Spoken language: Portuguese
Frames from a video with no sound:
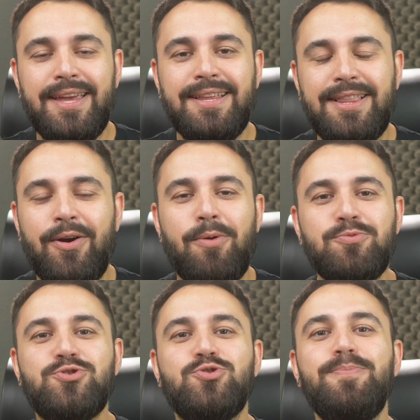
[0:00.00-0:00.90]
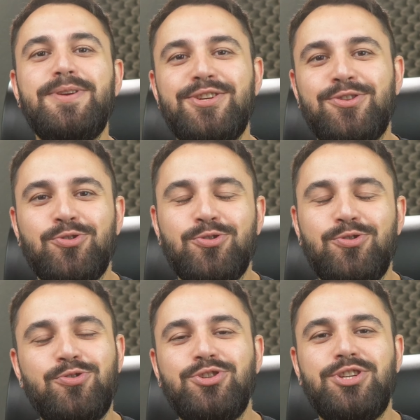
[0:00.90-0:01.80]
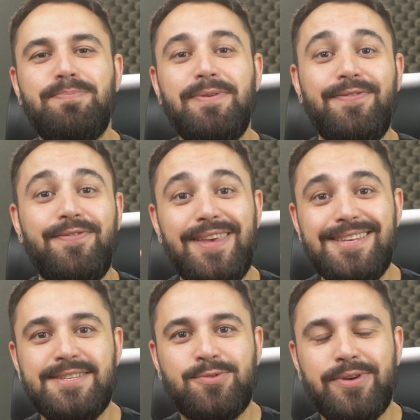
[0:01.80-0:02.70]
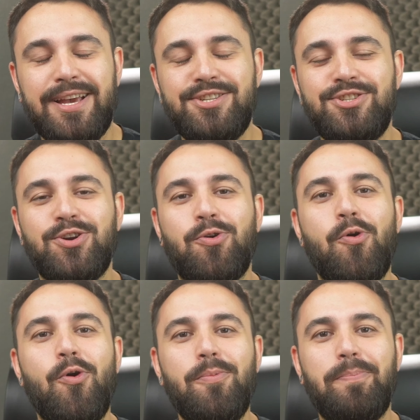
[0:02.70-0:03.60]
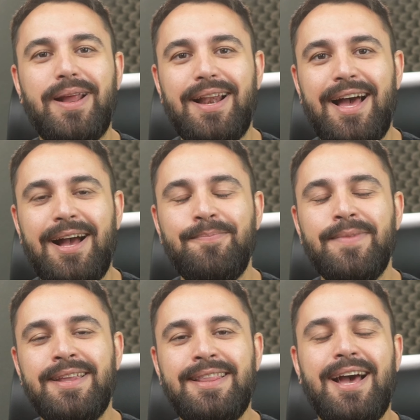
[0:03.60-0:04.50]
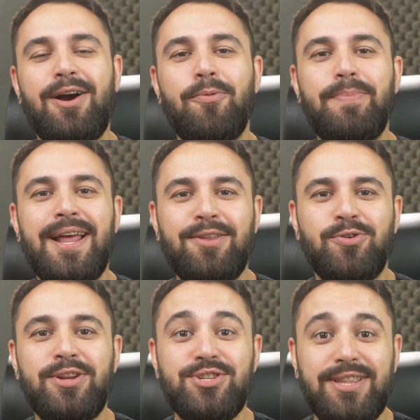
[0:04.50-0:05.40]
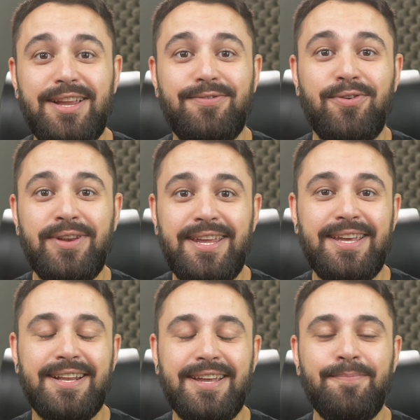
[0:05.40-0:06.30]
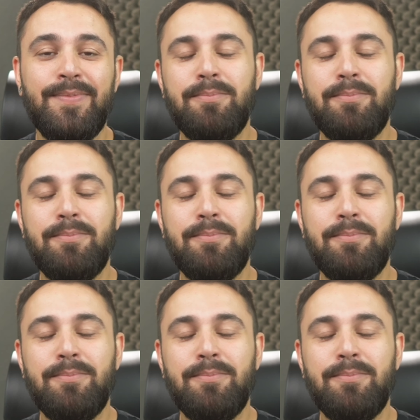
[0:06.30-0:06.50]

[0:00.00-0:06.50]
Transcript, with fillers: Então é um substituto do chip físico que a gente compra lá na operadora de telefonia, né?